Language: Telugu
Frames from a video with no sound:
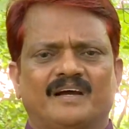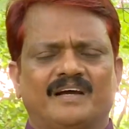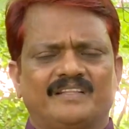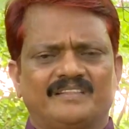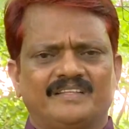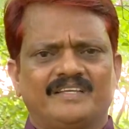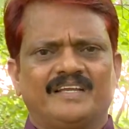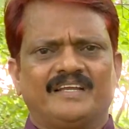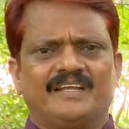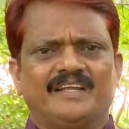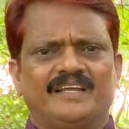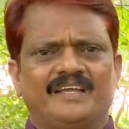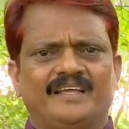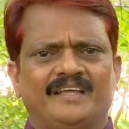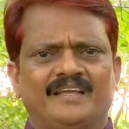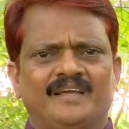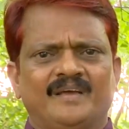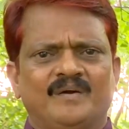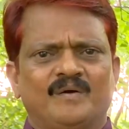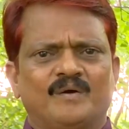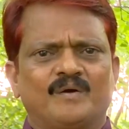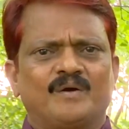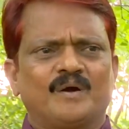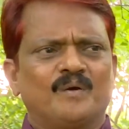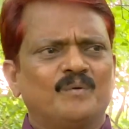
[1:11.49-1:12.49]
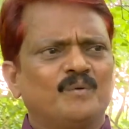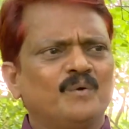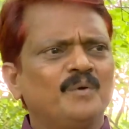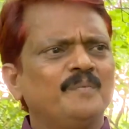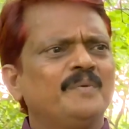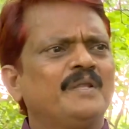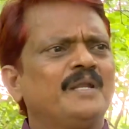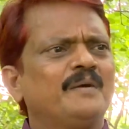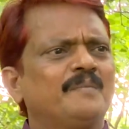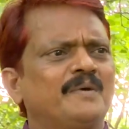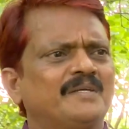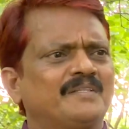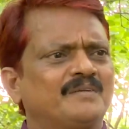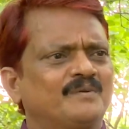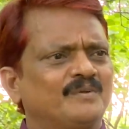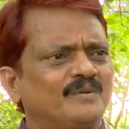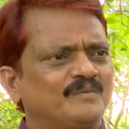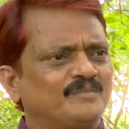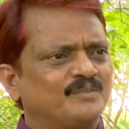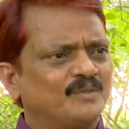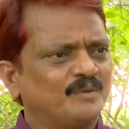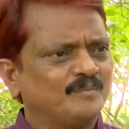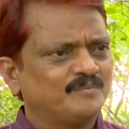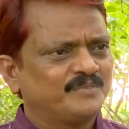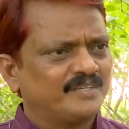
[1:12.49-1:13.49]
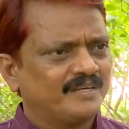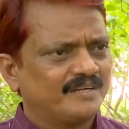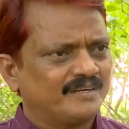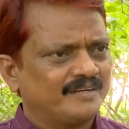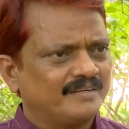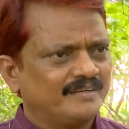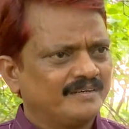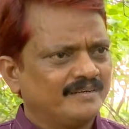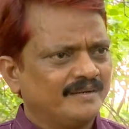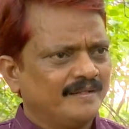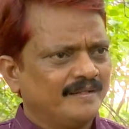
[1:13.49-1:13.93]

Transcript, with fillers: అందుకనే ఒక ఊబిల బతుకున్నాం సోమ్ సార్